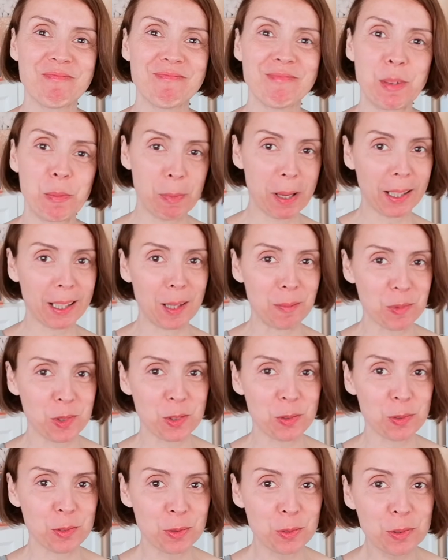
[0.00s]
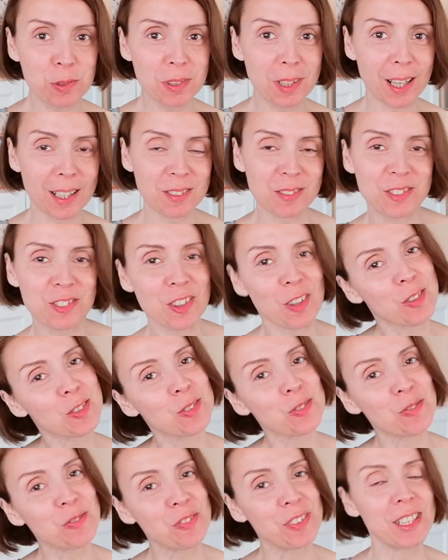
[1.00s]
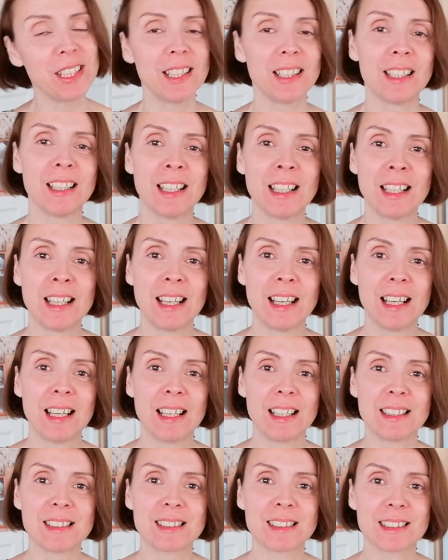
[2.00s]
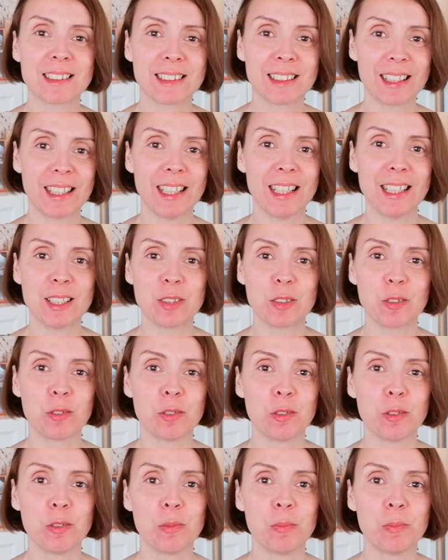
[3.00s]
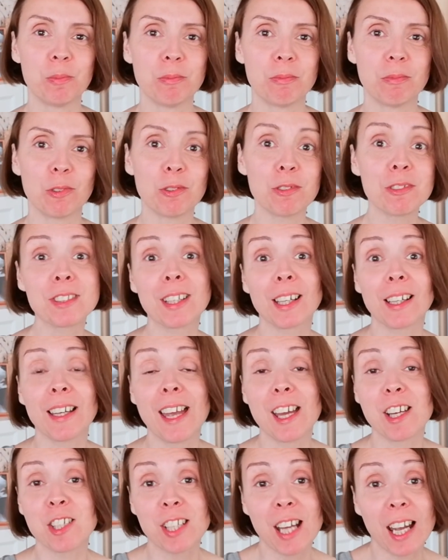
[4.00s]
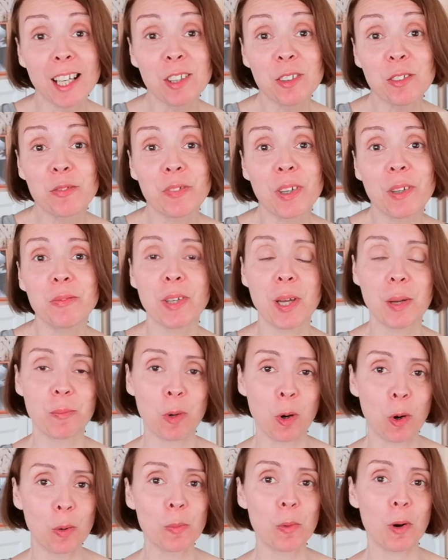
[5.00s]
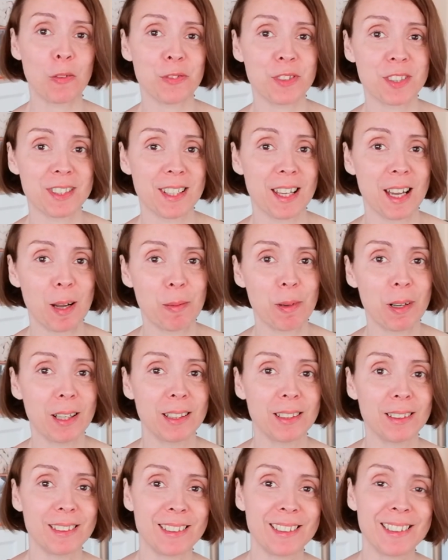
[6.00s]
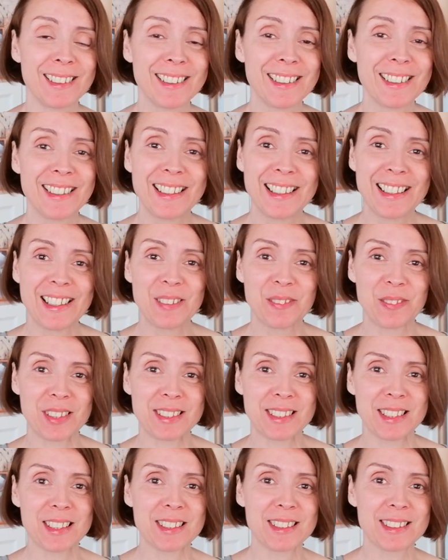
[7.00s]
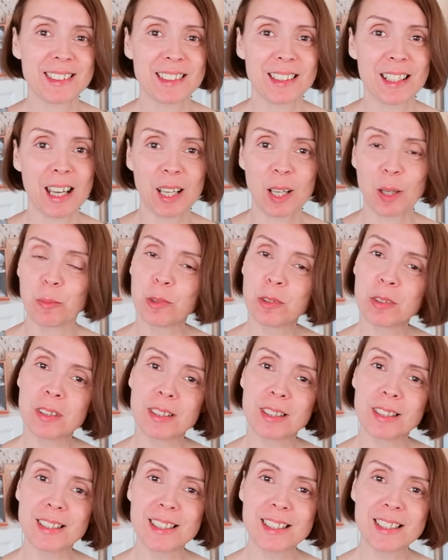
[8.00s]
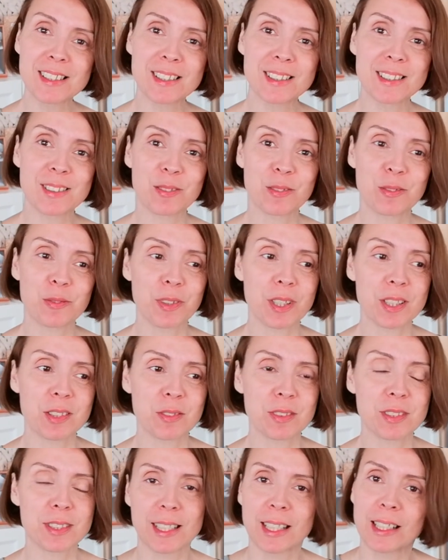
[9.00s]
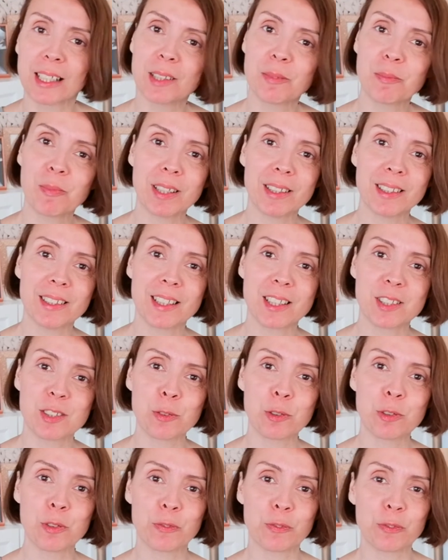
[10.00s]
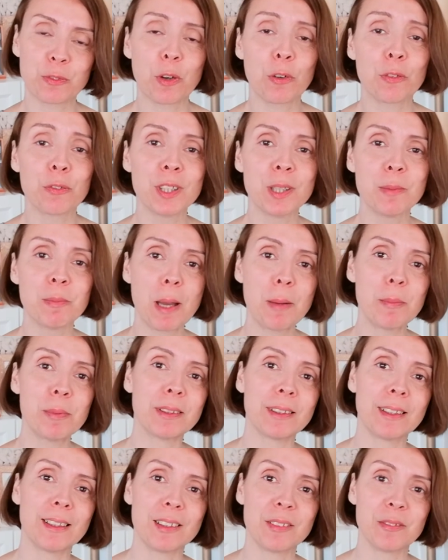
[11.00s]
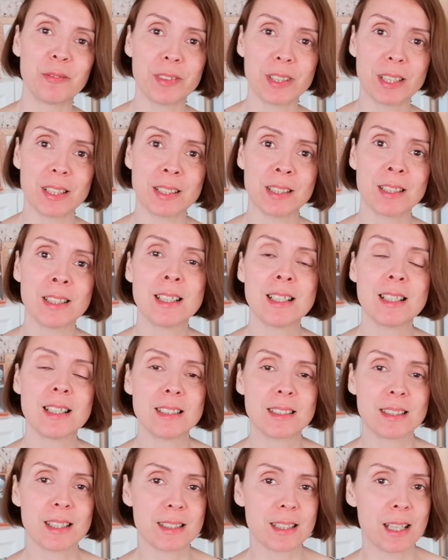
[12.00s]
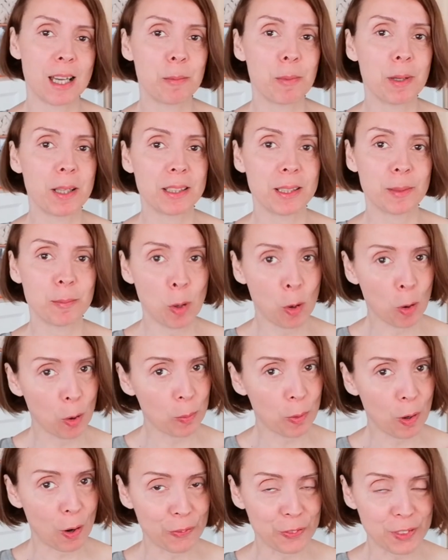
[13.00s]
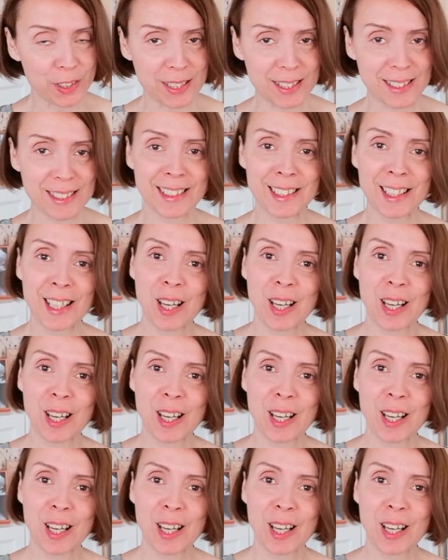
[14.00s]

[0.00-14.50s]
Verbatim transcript: mit Make-up zu tun hat und doch so viel. Es geht um unsere Erscheinung, wenn wir im Homeoffice arbeiten. Was jetzt in aller Munde ist und was uns, denke ich mal, in der Zukunft noch viel mehr begleiten wird, ist das Arbeiten im Homeoffice.